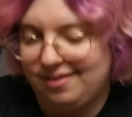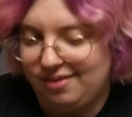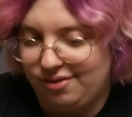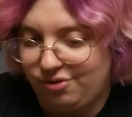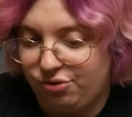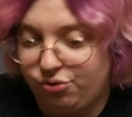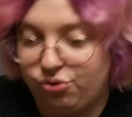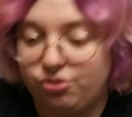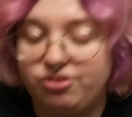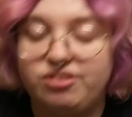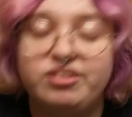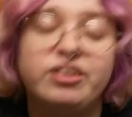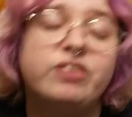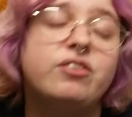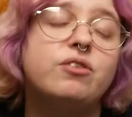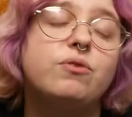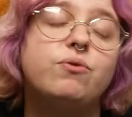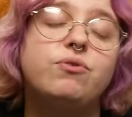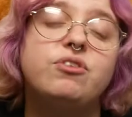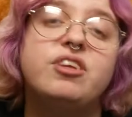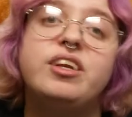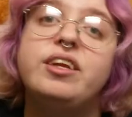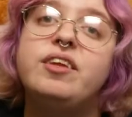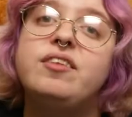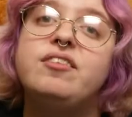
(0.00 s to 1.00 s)
je sais ce que
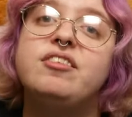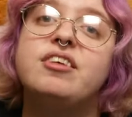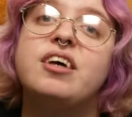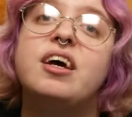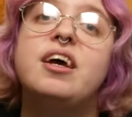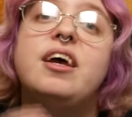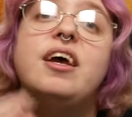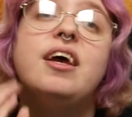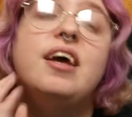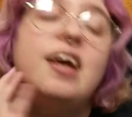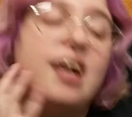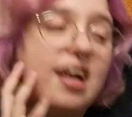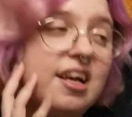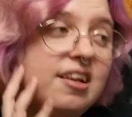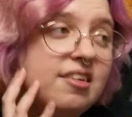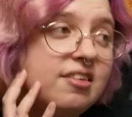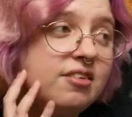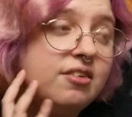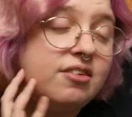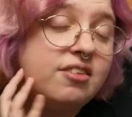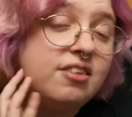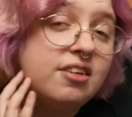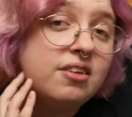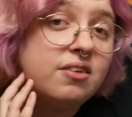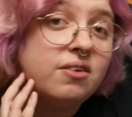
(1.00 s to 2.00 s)
vous allez dire. Est-ce
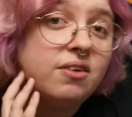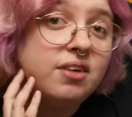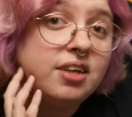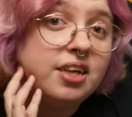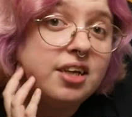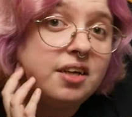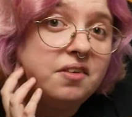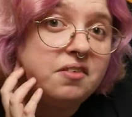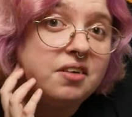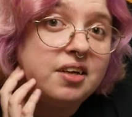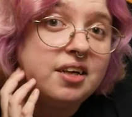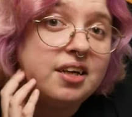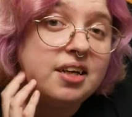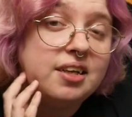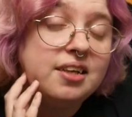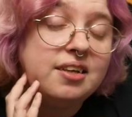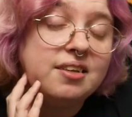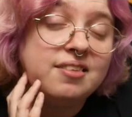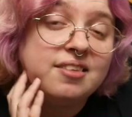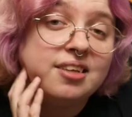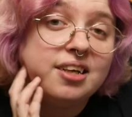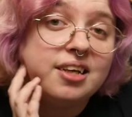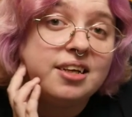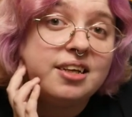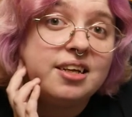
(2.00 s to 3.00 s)
que c'est en lien avec la
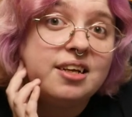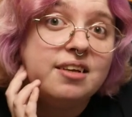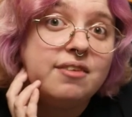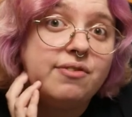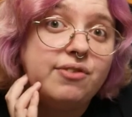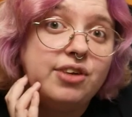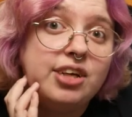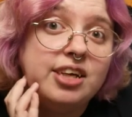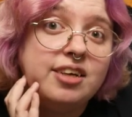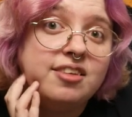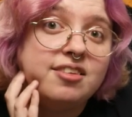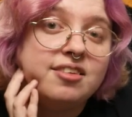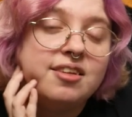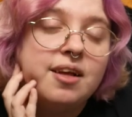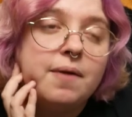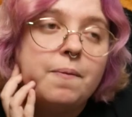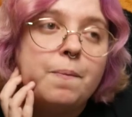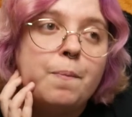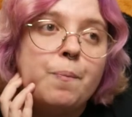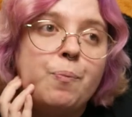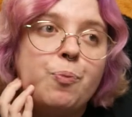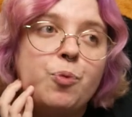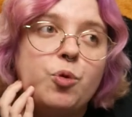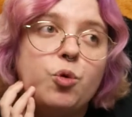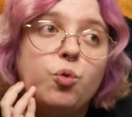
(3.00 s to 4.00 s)
série Netflix
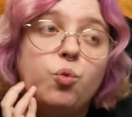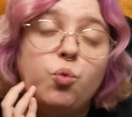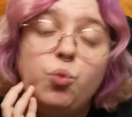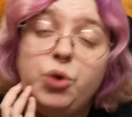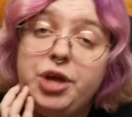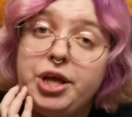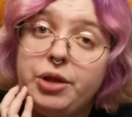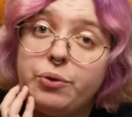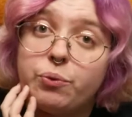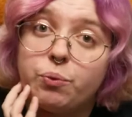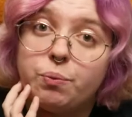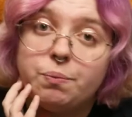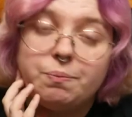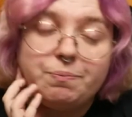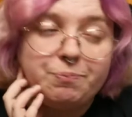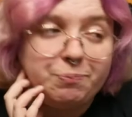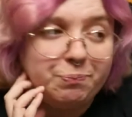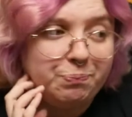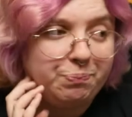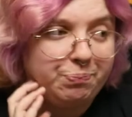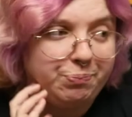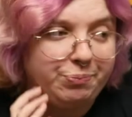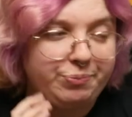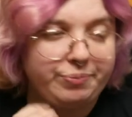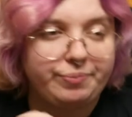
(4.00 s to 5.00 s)
Oui et non.
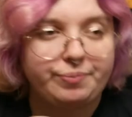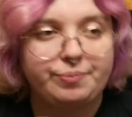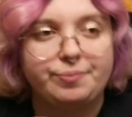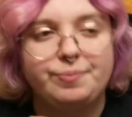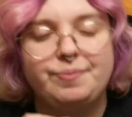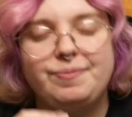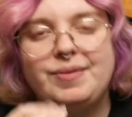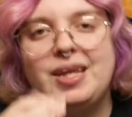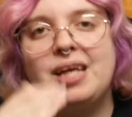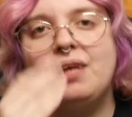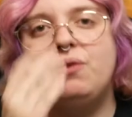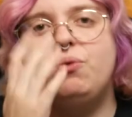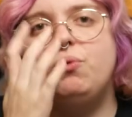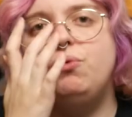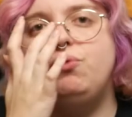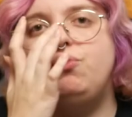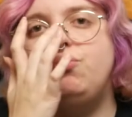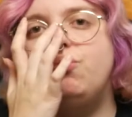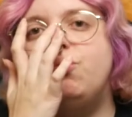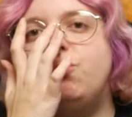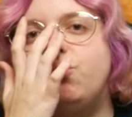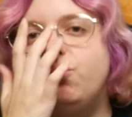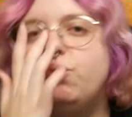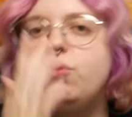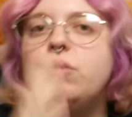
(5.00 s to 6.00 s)
Donc
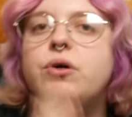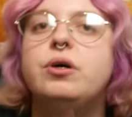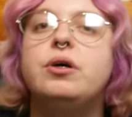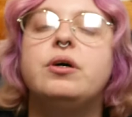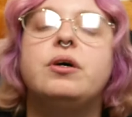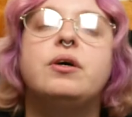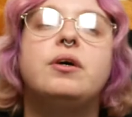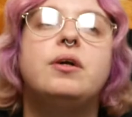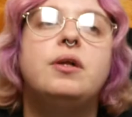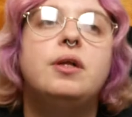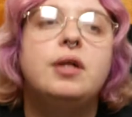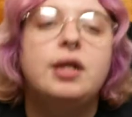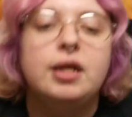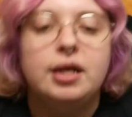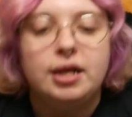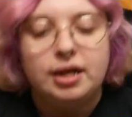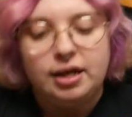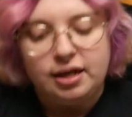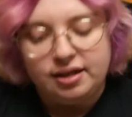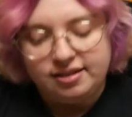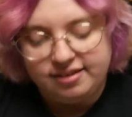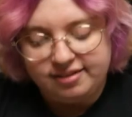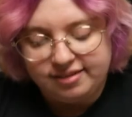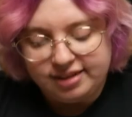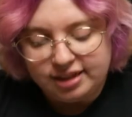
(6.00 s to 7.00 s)
du coup, euh,
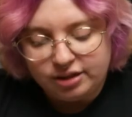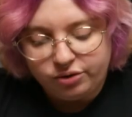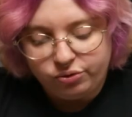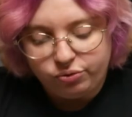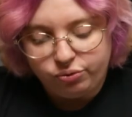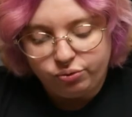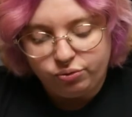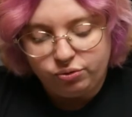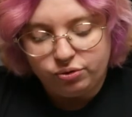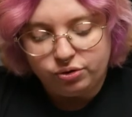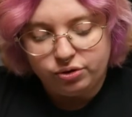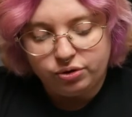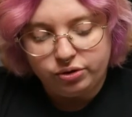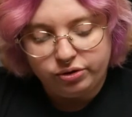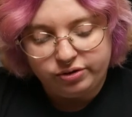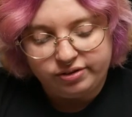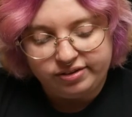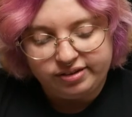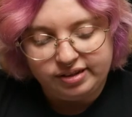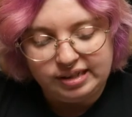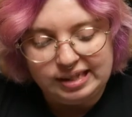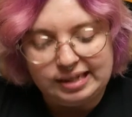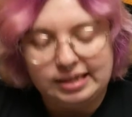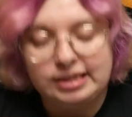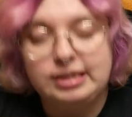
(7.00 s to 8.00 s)
c'est une euh,
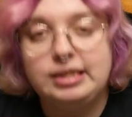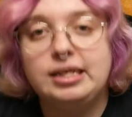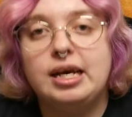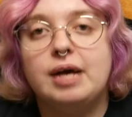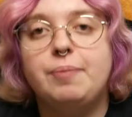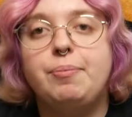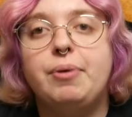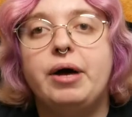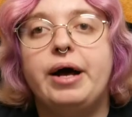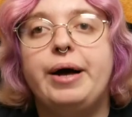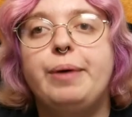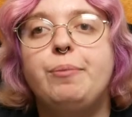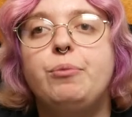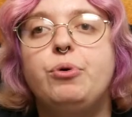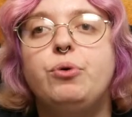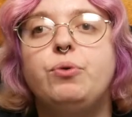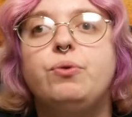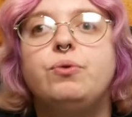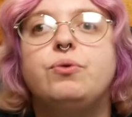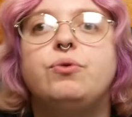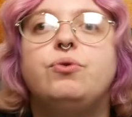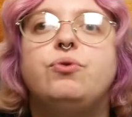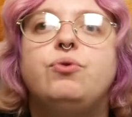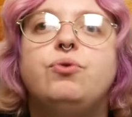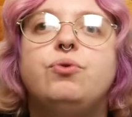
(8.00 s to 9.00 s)
série
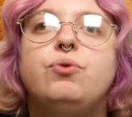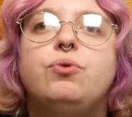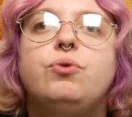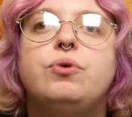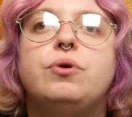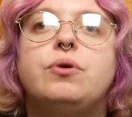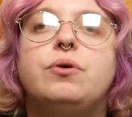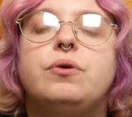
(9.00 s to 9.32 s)
apparemment de